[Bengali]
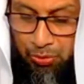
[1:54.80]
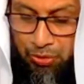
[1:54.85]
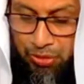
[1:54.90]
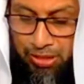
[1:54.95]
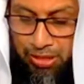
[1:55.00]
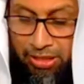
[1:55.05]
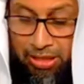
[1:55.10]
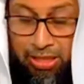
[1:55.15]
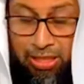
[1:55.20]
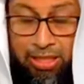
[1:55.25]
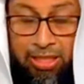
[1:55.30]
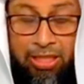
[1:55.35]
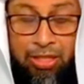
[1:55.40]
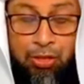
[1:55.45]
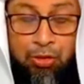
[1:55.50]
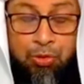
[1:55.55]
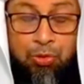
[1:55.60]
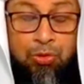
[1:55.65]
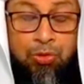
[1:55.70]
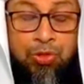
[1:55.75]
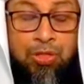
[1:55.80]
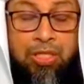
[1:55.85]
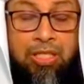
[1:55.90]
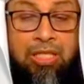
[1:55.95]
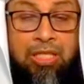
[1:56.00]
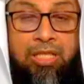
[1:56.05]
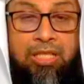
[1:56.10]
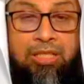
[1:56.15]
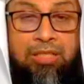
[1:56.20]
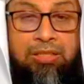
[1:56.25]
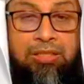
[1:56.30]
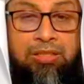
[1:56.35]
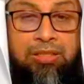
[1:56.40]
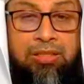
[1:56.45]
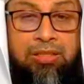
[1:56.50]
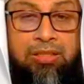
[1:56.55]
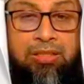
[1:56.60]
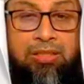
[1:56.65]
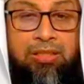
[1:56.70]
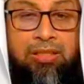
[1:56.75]
সুদ যারা খায় সুদ যারা
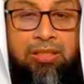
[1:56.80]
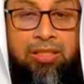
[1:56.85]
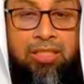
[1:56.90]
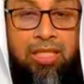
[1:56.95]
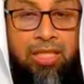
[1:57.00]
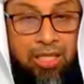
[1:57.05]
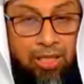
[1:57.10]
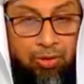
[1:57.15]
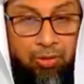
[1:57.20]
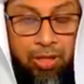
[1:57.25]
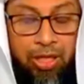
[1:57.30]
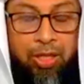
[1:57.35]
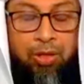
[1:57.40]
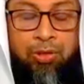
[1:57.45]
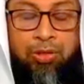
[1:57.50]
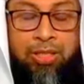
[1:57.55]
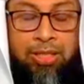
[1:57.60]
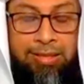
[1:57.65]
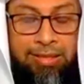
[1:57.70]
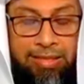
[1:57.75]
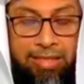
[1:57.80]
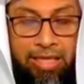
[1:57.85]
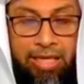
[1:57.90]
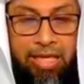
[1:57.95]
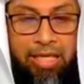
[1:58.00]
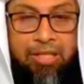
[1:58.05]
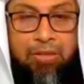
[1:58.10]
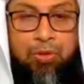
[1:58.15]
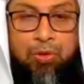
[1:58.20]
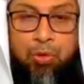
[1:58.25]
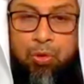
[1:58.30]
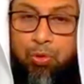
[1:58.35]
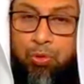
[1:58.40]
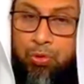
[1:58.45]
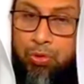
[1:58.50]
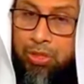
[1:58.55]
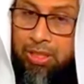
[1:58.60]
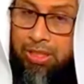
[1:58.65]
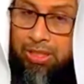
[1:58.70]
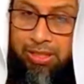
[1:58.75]
খাওয়ায় অর্থাৎ দেয়
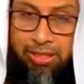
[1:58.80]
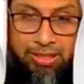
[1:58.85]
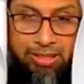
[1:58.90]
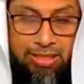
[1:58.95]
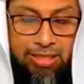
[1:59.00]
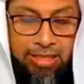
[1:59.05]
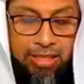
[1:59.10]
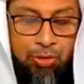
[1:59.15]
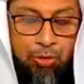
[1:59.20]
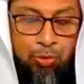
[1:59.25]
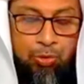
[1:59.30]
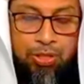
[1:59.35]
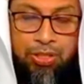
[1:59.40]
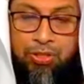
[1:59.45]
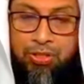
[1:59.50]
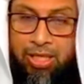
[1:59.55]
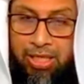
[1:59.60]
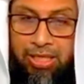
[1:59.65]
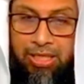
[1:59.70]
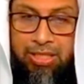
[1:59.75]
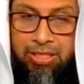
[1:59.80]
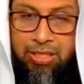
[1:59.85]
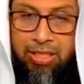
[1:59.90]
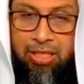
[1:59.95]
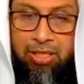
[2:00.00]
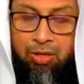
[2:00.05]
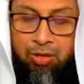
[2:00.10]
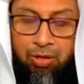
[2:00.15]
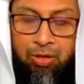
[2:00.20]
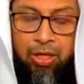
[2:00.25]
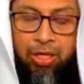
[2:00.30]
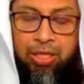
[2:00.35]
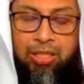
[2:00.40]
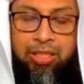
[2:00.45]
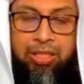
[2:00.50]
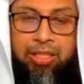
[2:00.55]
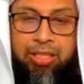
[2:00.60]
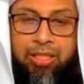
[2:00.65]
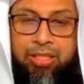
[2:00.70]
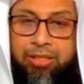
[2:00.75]
সুদ যারা লিখে সুদের সাক্ষী যারা হয়
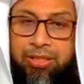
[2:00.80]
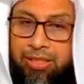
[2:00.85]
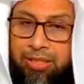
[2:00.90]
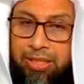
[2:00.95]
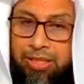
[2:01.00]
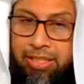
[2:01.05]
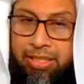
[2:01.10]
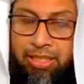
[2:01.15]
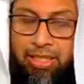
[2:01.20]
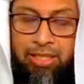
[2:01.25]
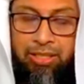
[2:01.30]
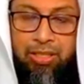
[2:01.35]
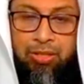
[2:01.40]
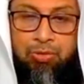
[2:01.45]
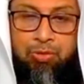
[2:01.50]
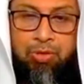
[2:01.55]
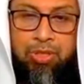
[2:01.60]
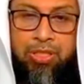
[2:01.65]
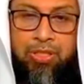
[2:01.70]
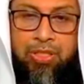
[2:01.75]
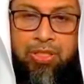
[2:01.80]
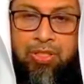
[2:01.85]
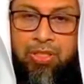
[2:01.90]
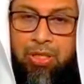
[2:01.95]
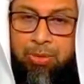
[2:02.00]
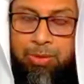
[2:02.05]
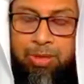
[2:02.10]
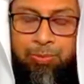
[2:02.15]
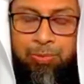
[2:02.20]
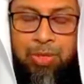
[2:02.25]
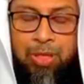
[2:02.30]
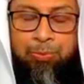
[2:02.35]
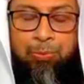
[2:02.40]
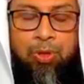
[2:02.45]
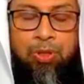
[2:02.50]
তাদেরকে আনাত করেছেন জাবির